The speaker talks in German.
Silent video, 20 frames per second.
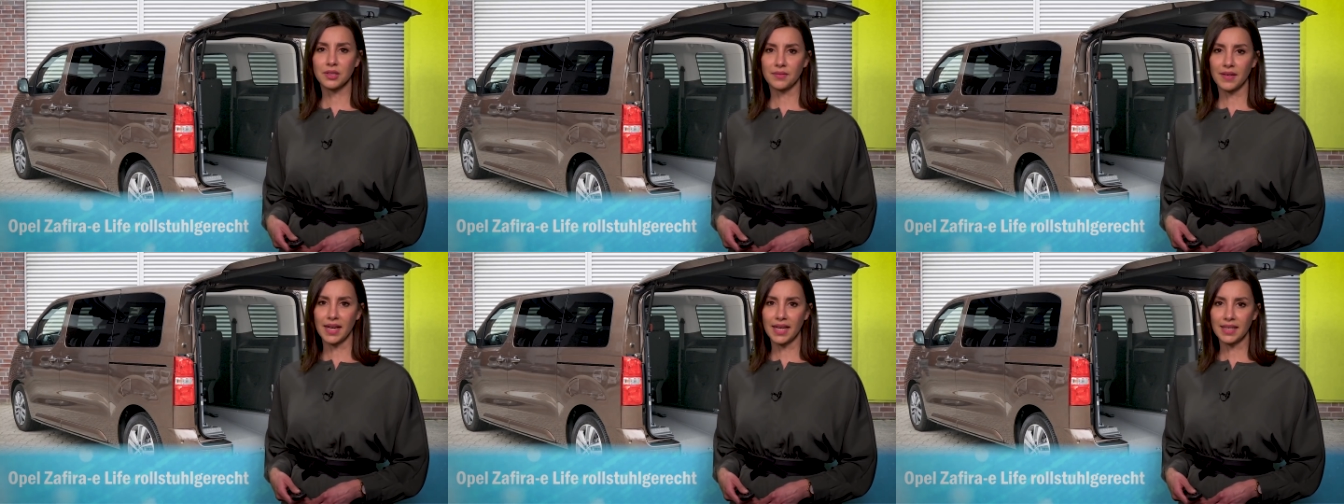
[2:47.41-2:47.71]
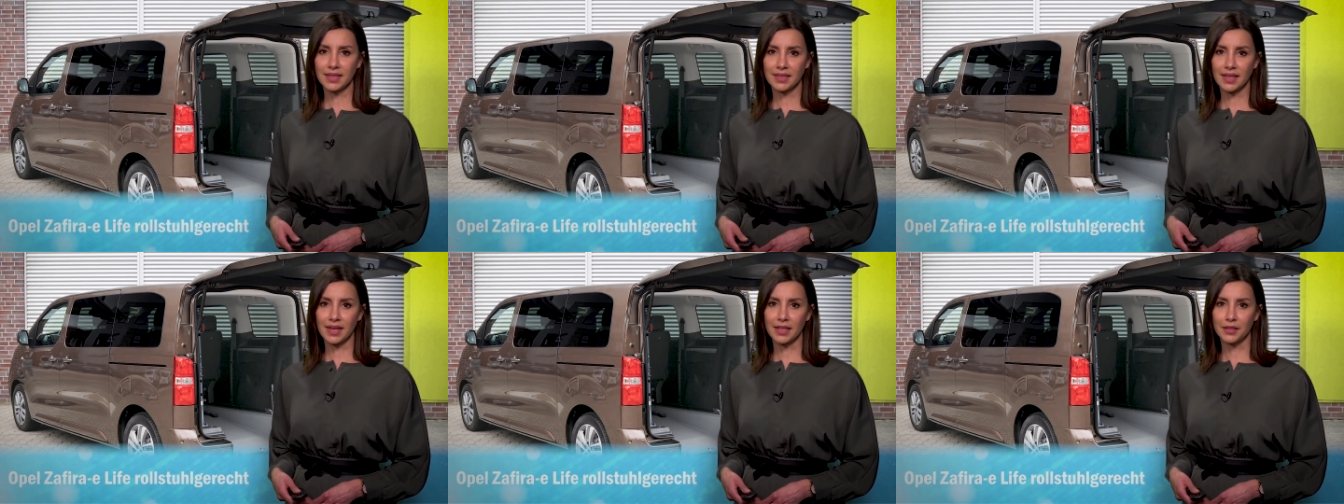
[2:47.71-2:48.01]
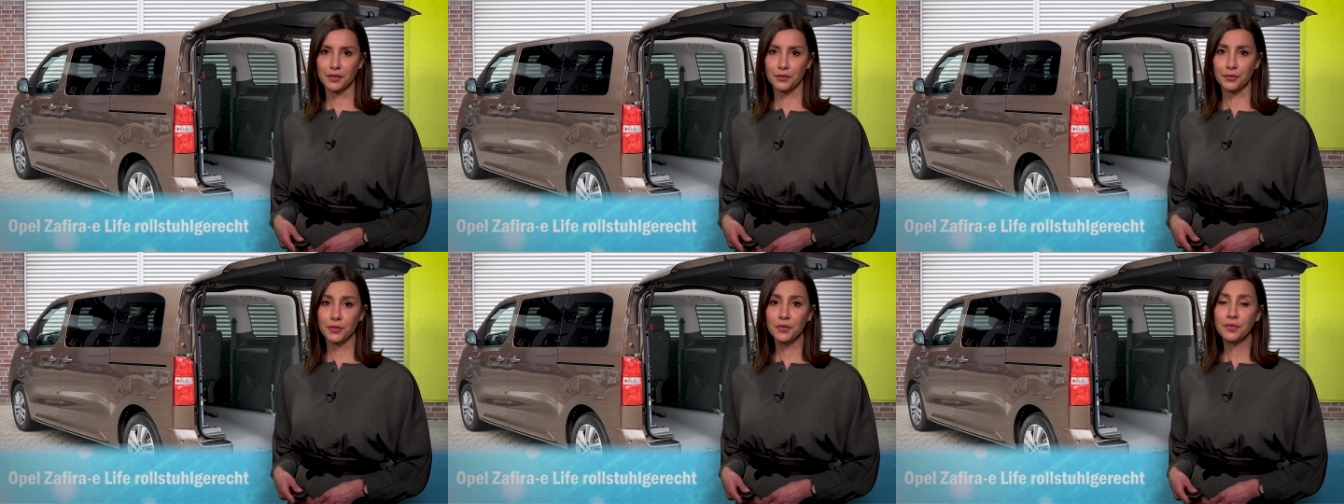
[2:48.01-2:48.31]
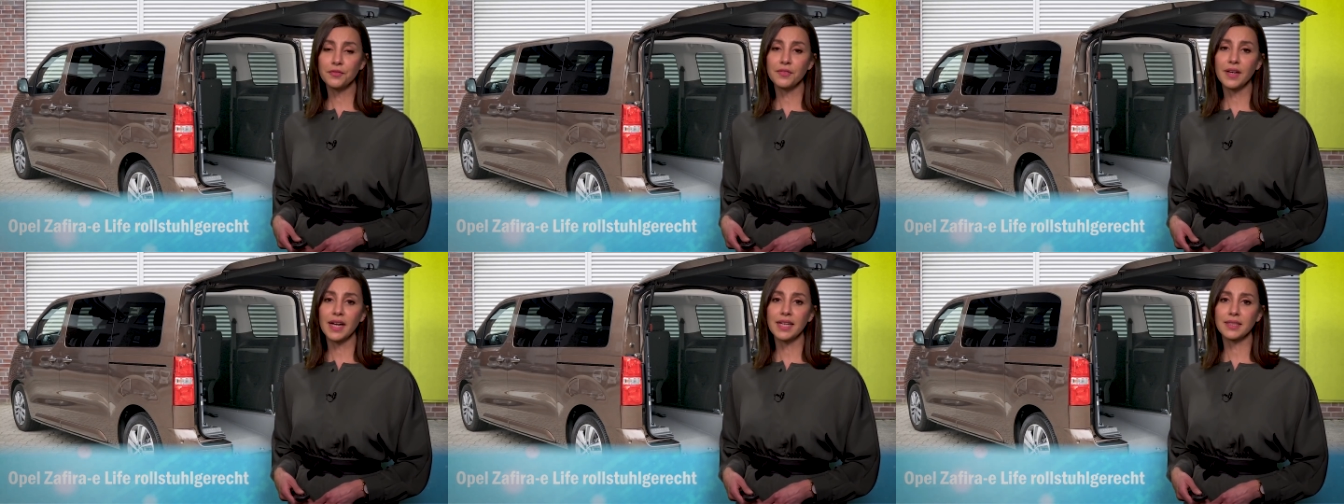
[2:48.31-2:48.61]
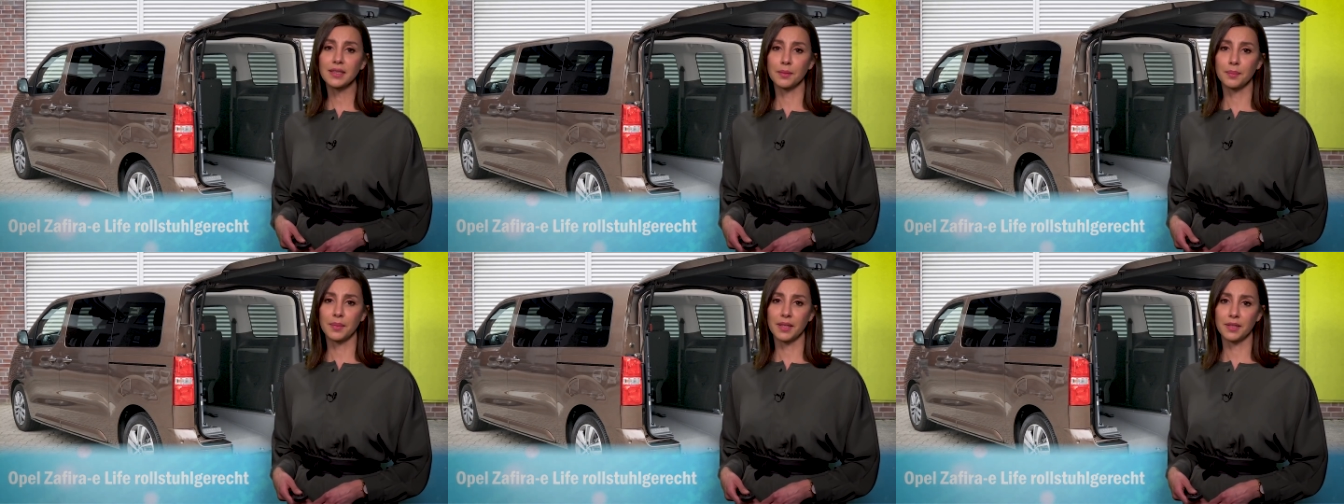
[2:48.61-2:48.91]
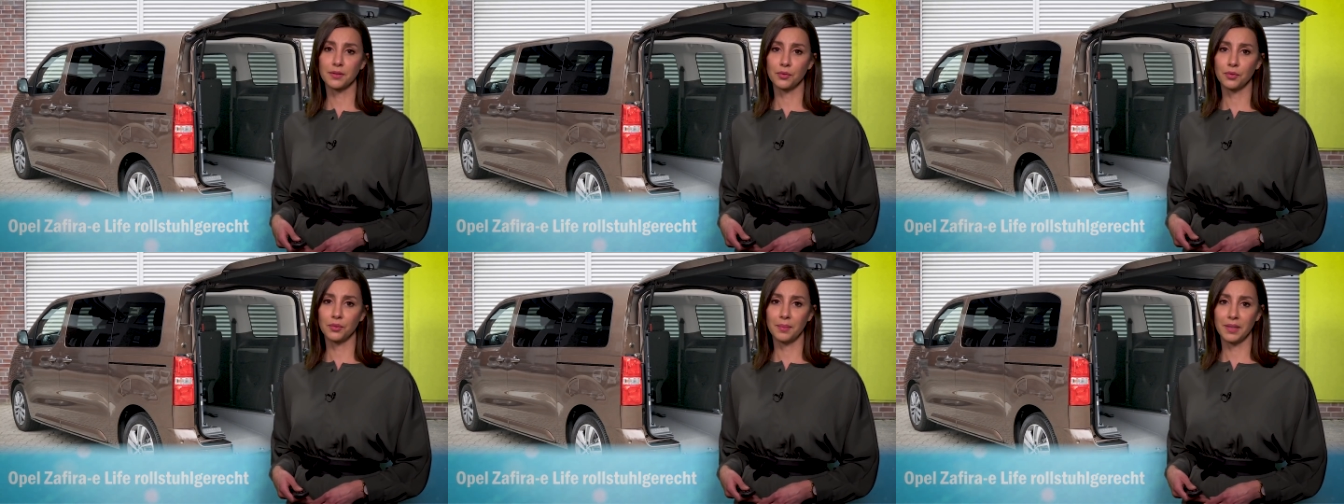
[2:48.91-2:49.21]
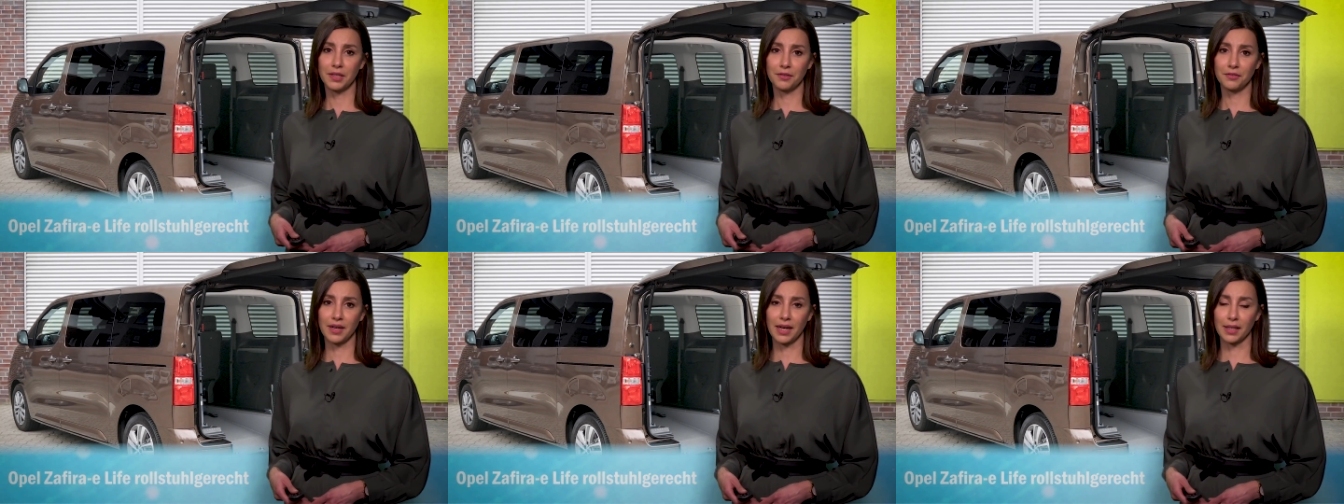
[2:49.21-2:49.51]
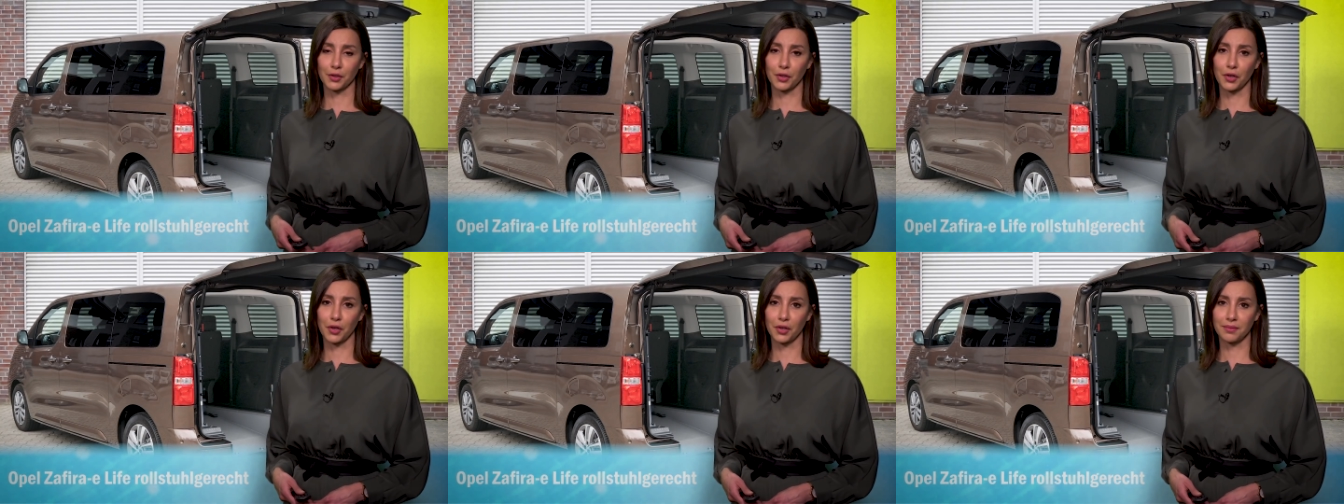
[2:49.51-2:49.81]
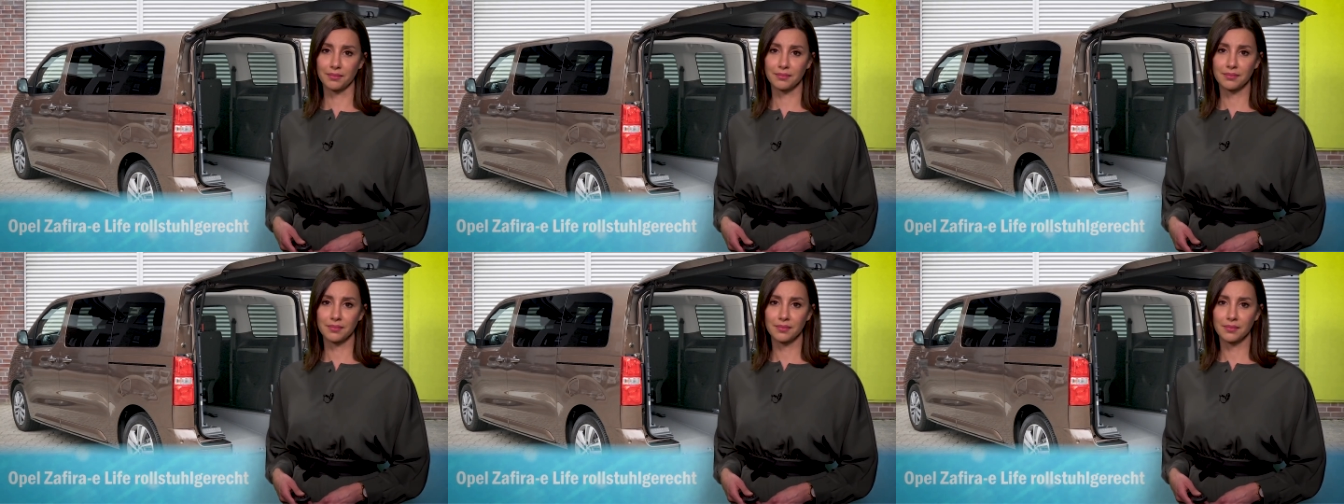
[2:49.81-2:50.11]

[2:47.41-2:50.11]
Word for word: zweiten Reihe fünf weitere Personen mitfahren können.